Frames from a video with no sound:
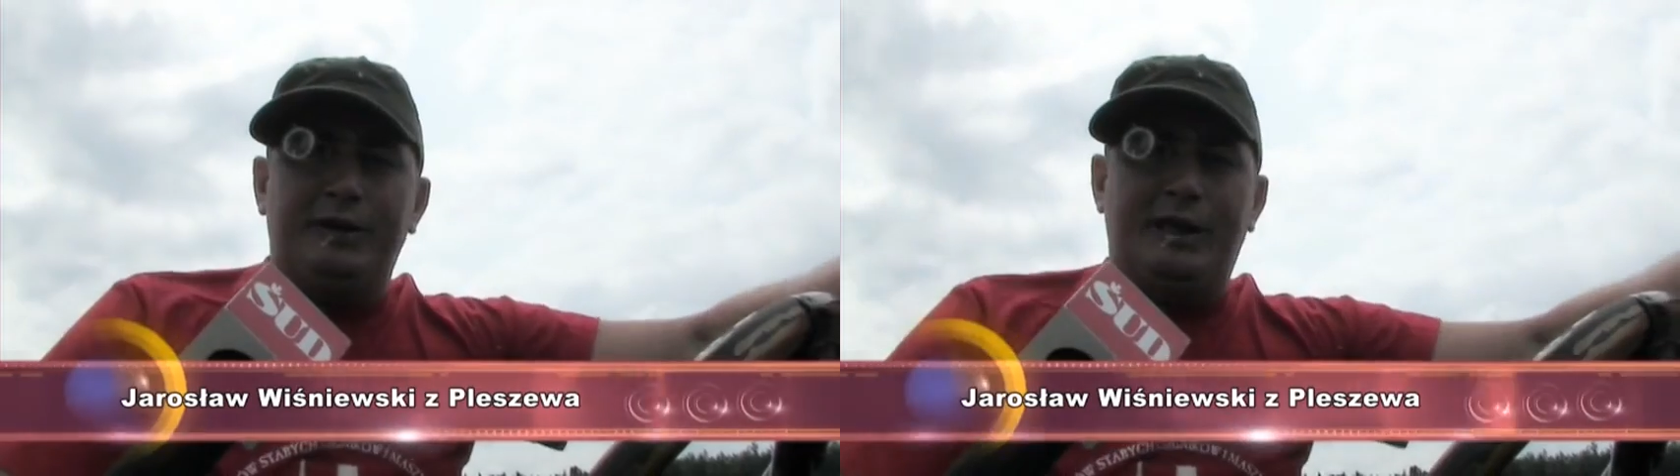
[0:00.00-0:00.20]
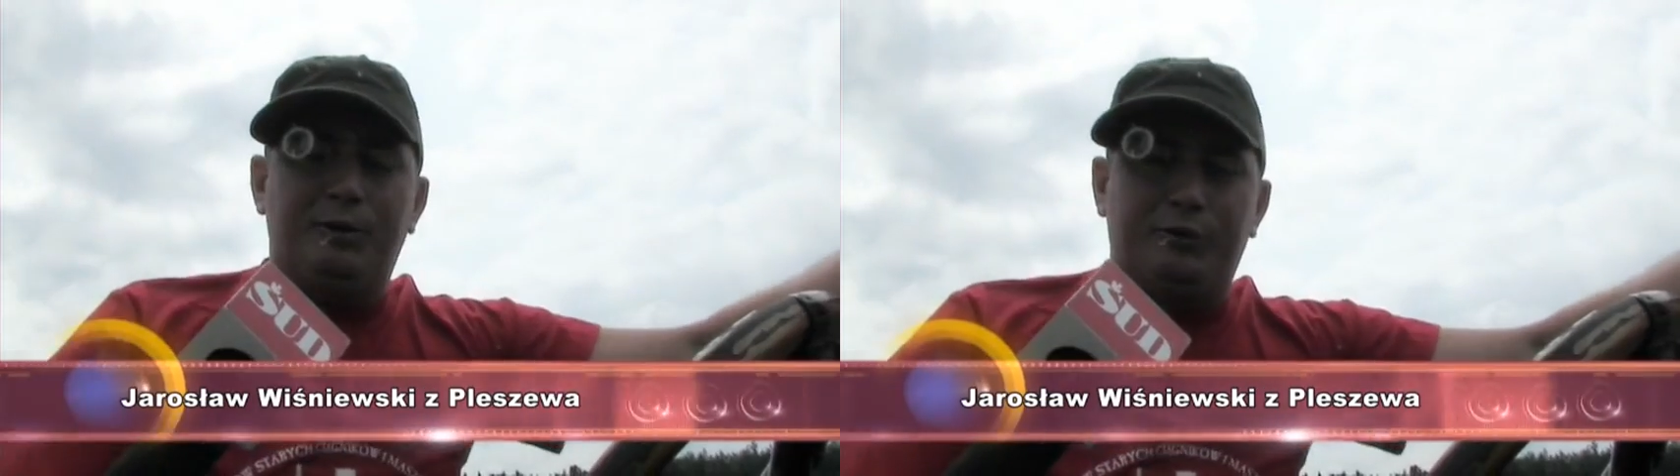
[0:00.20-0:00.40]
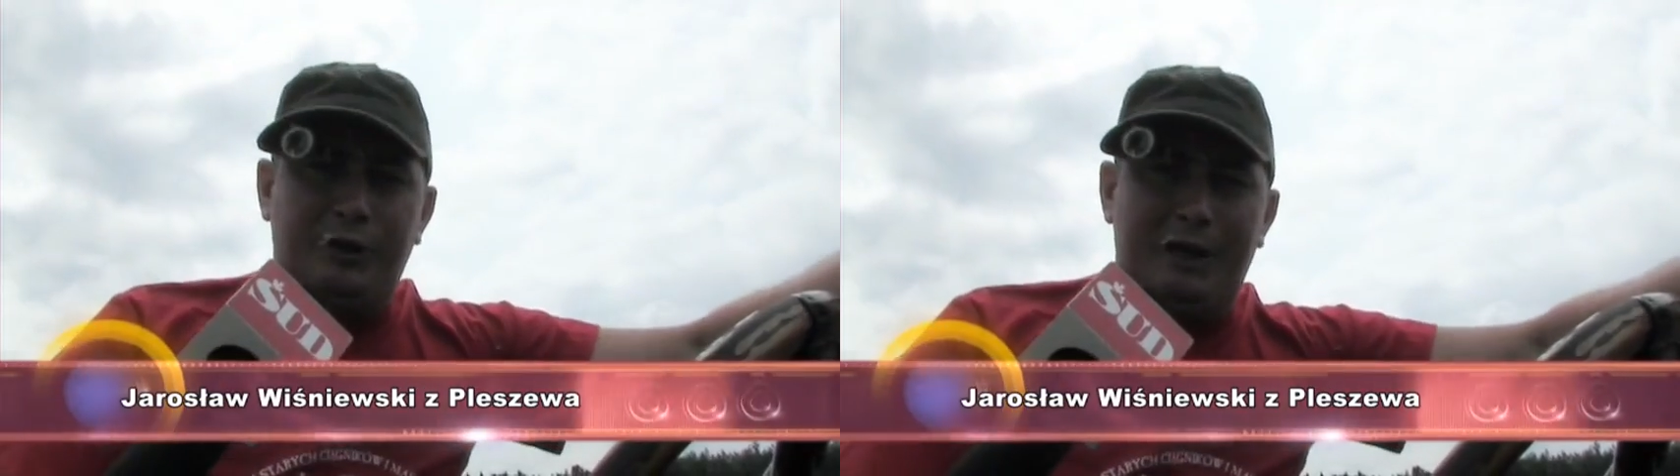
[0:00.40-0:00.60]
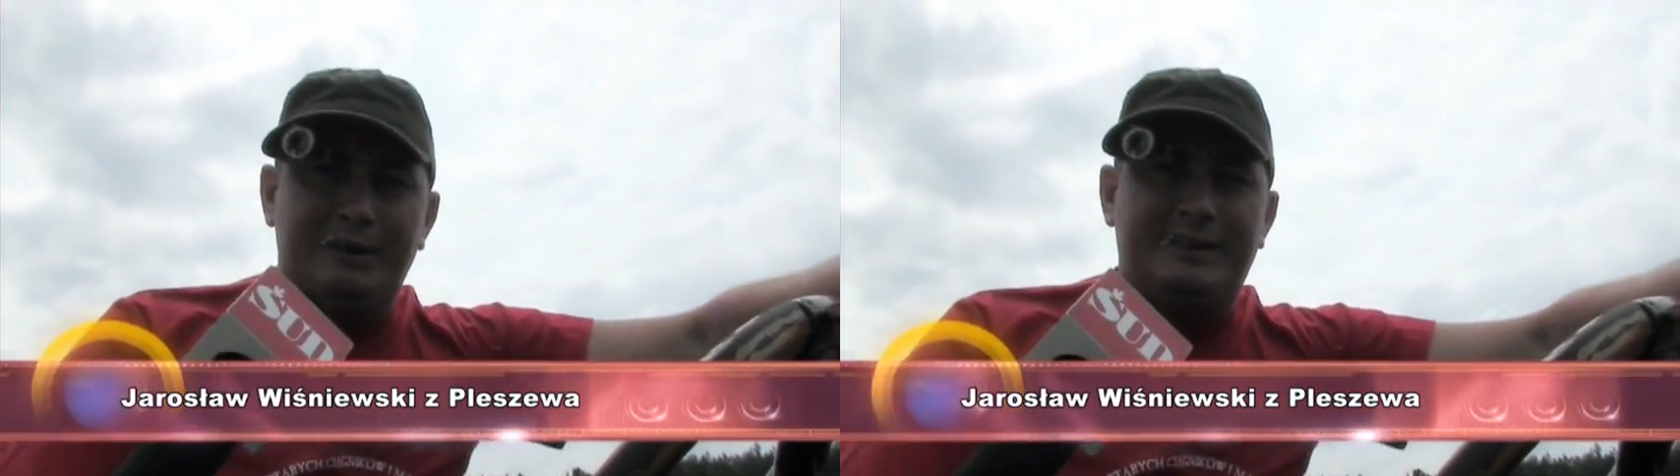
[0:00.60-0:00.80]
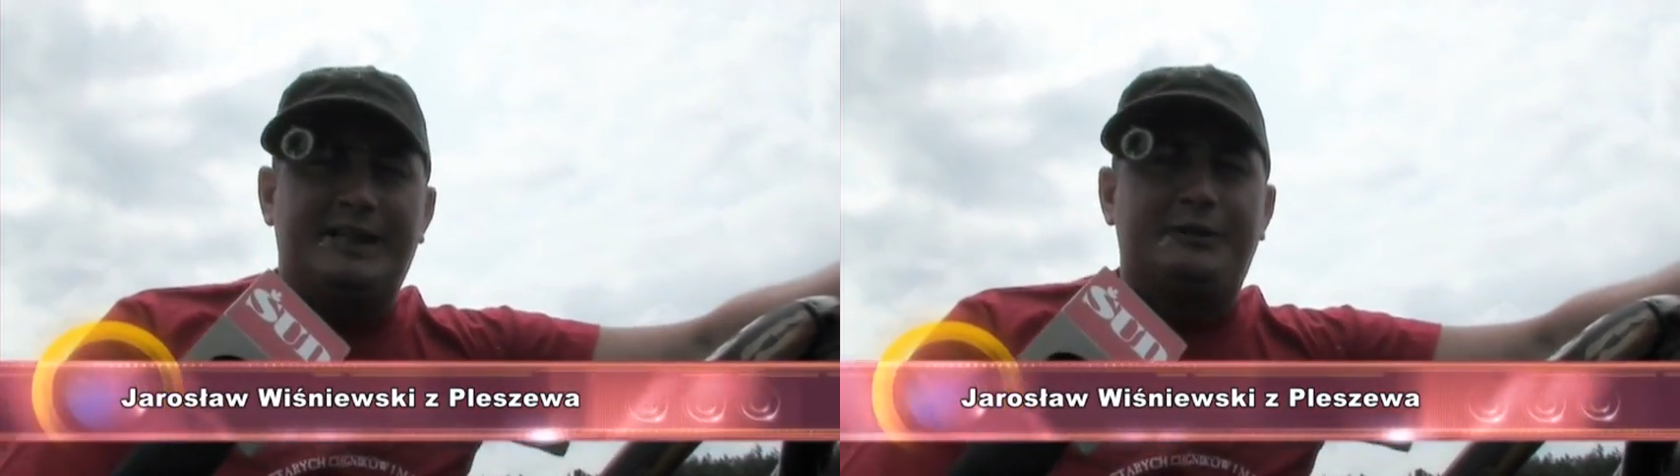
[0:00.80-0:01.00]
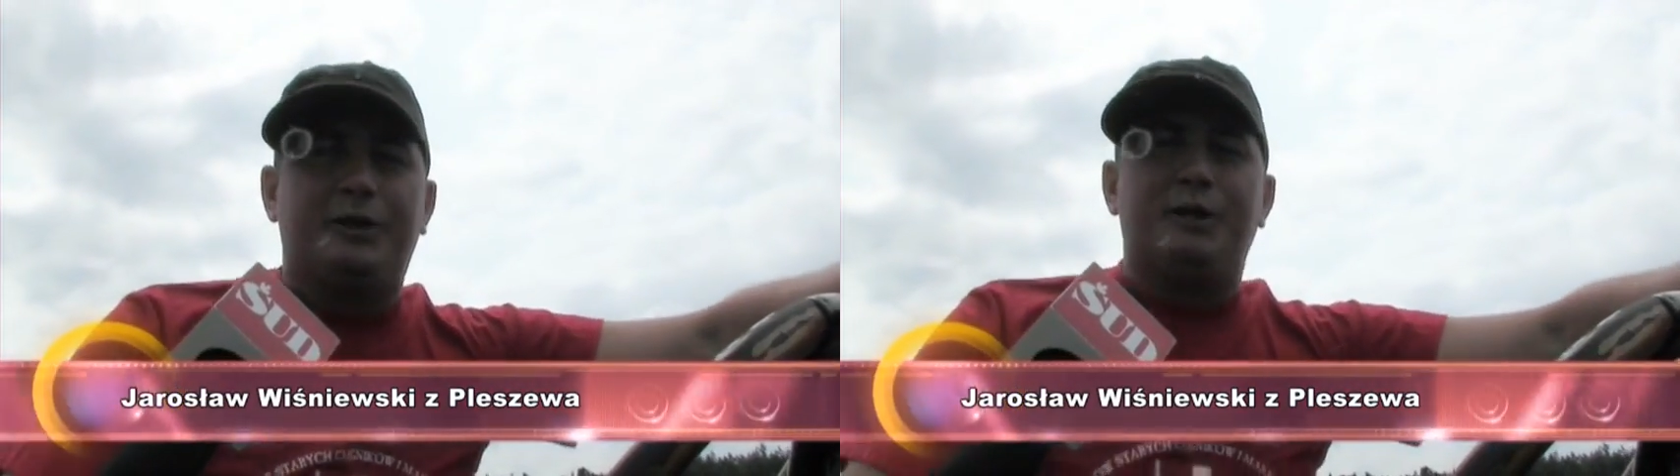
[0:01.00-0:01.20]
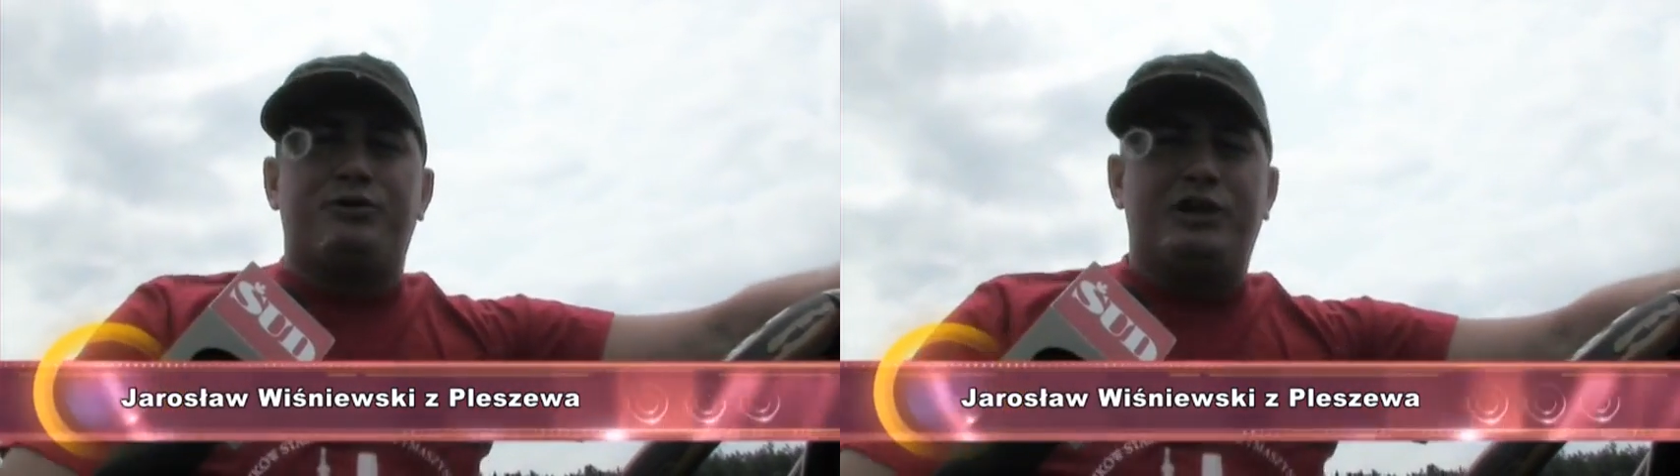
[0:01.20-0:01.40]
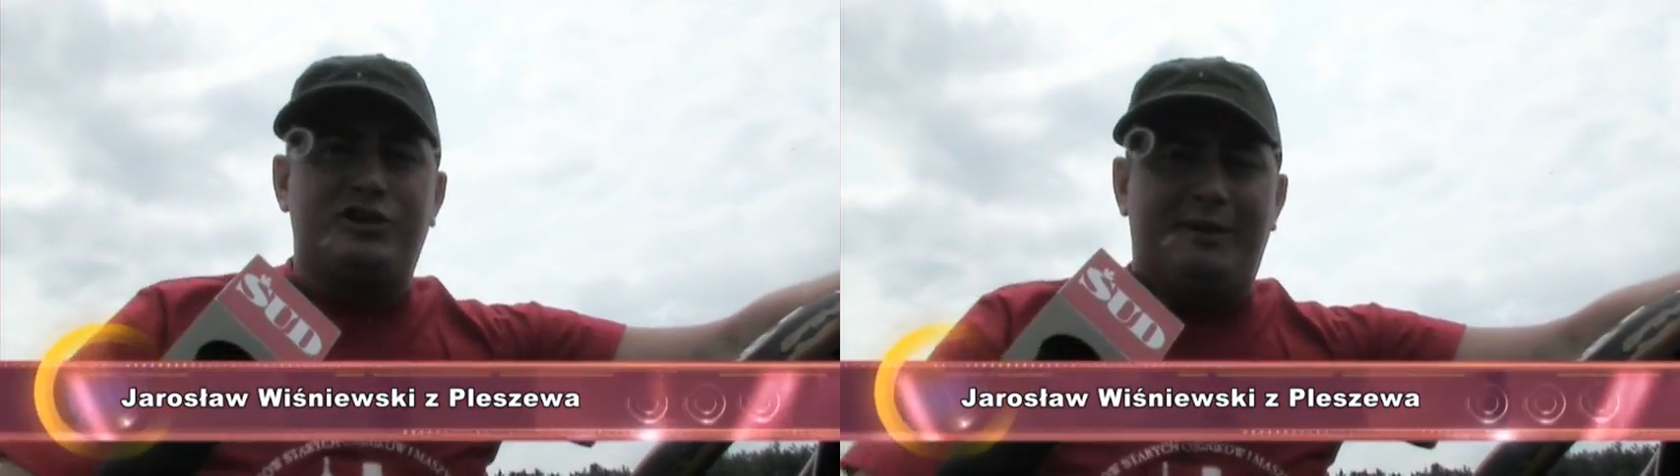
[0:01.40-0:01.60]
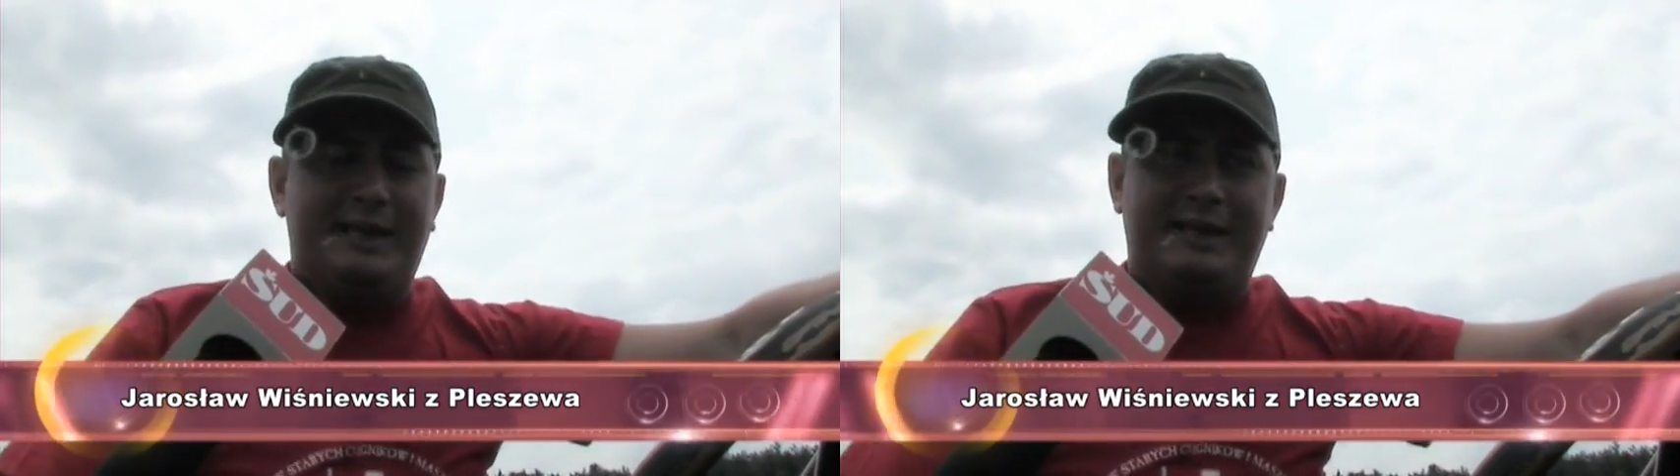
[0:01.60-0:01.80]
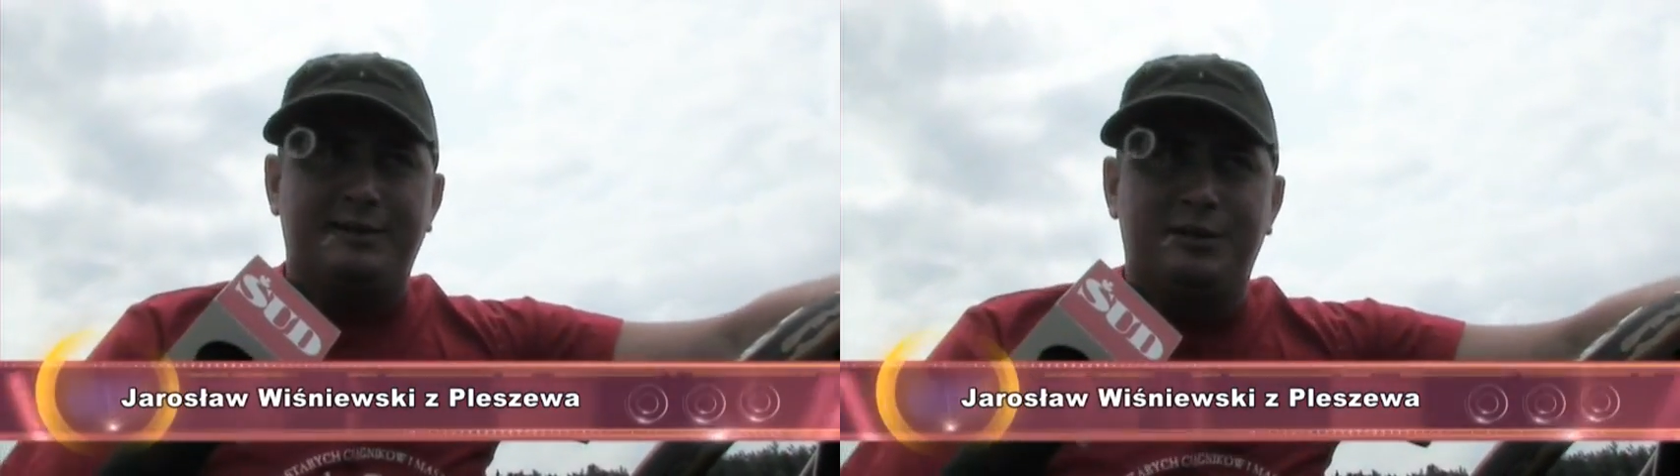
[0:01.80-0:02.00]
remontujemy te traktory, przejeżdżamy
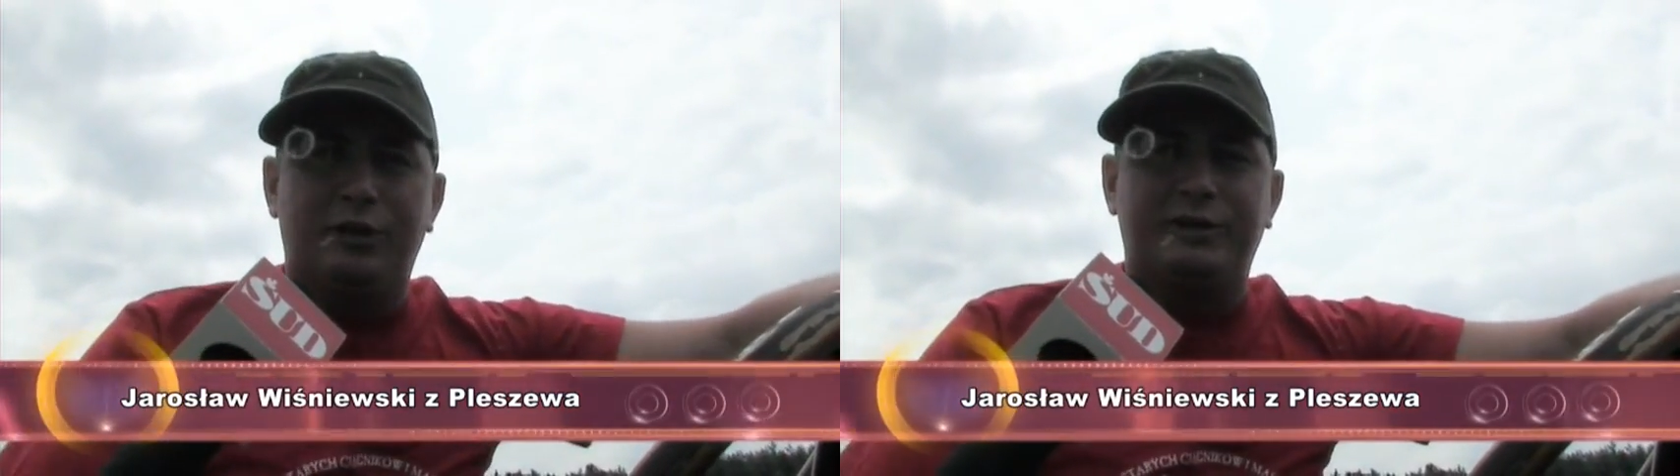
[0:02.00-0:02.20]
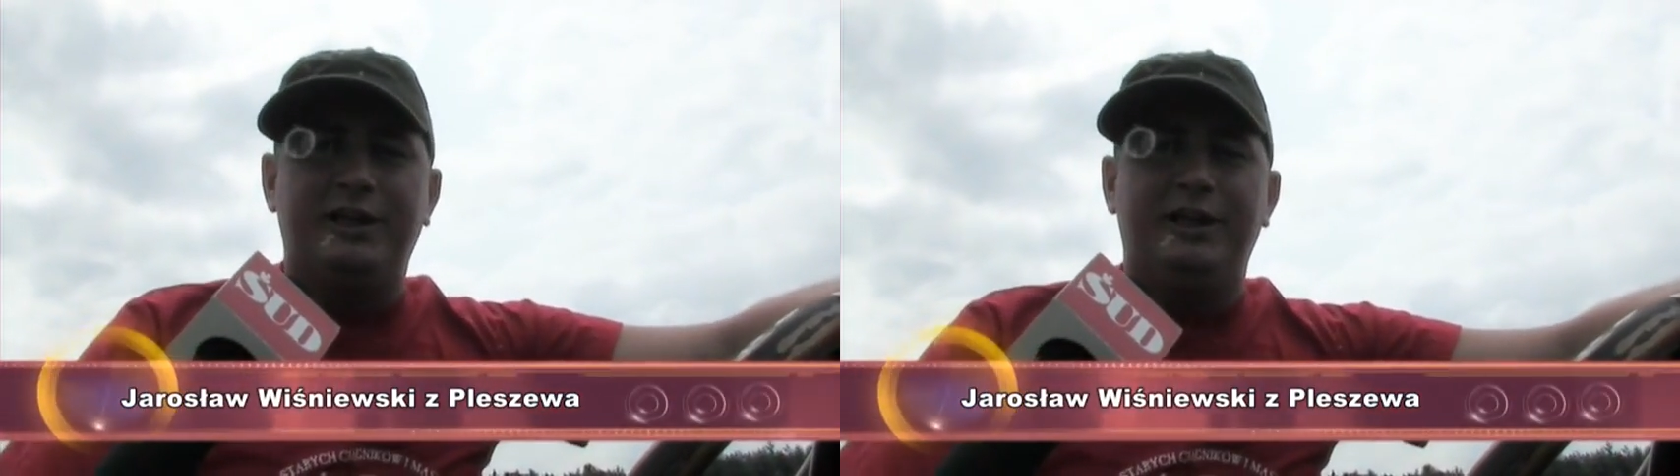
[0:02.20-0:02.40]
takie zloty,